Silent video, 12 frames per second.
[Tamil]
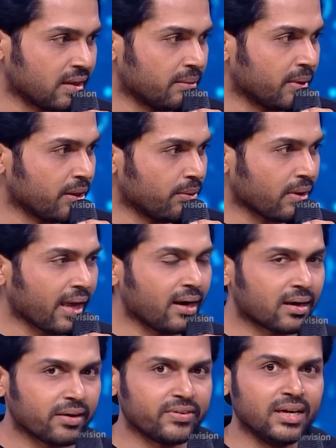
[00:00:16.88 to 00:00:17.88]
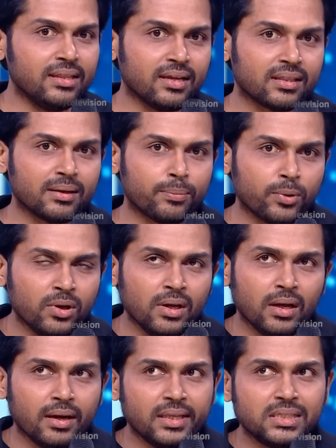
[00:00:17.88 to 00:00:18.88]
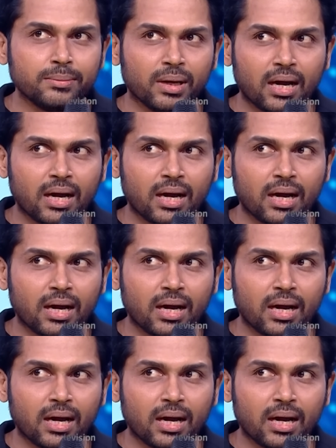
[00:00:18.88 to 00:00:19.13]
அந்த மாதிரி ஒரு கேரக்டர் அவர் எழுதியிருந்தப்போ நிச்சயமாக